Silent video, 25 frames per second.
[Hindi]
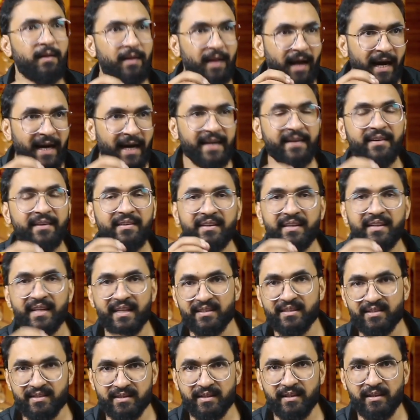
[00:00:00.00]
लाइट
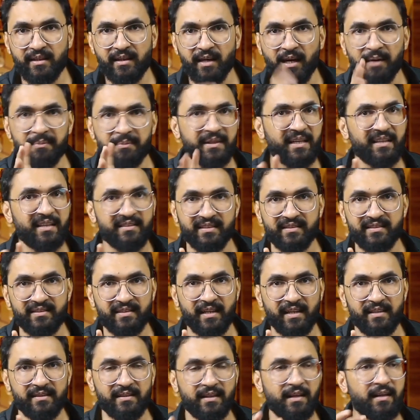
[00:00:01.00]
इंटेंसिटी आपकी
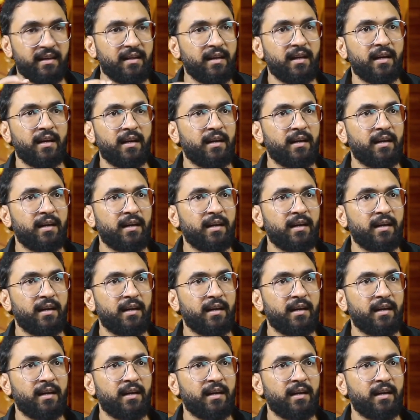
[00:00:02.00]
एक्सरसाइज है